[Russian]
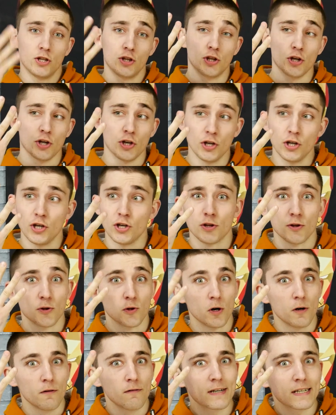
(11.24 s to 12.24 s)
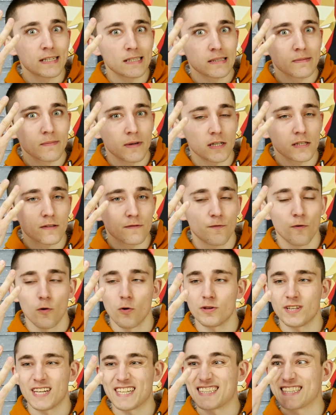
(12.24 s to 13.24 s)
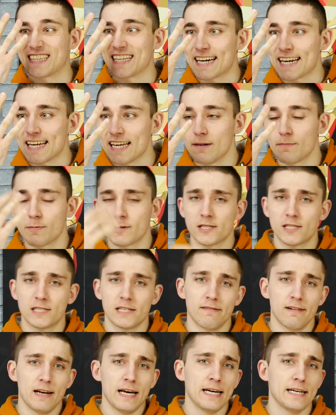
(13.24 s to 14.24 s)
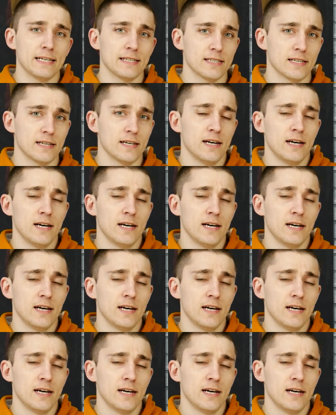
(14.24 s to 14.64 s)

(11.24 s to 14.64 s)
три новых смартфона. Три, представляете?